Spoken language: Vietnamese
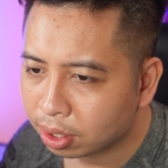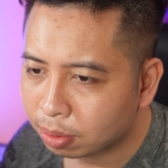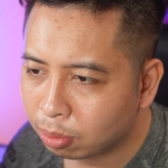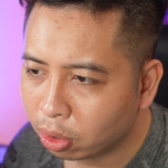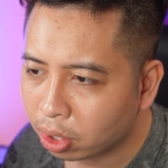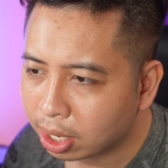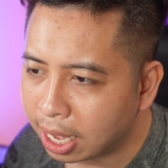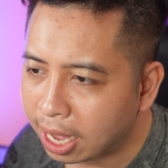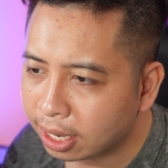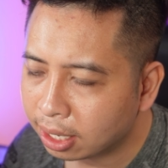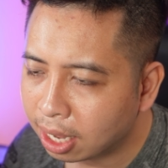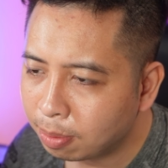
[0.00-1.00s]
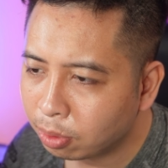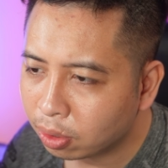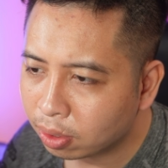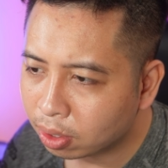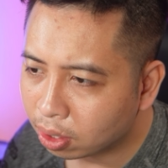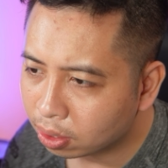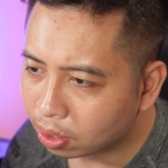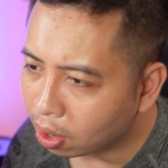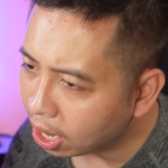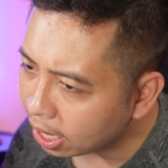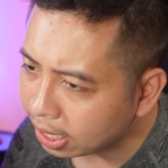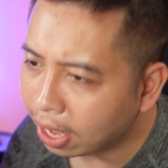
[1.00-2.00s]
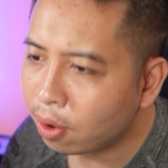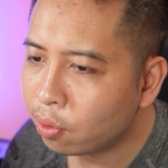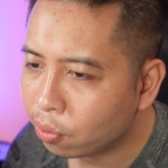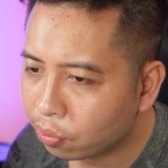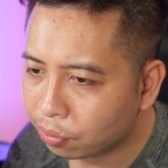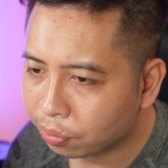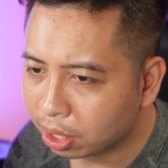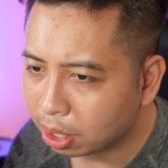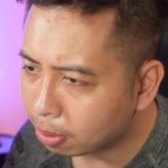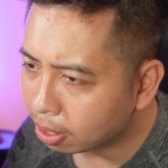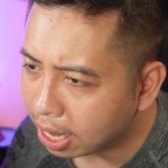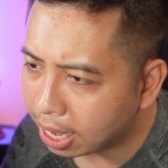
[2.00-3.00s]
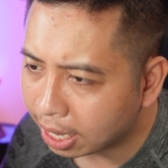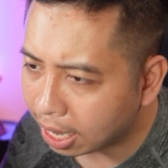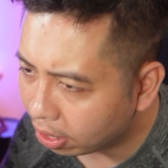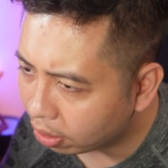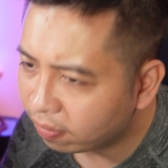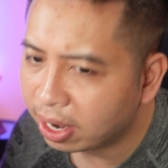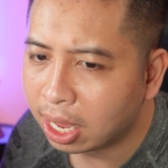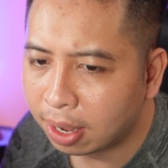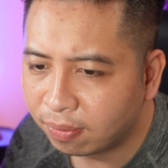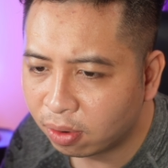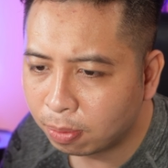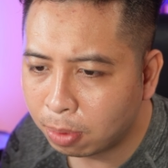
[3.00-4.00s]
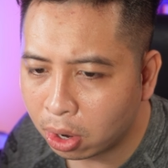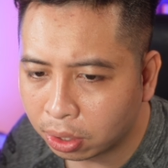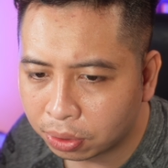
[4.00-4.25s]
mỗi cái thì âm nó có khác nhau nhưng mà đại khái nó vẫn là âm form bot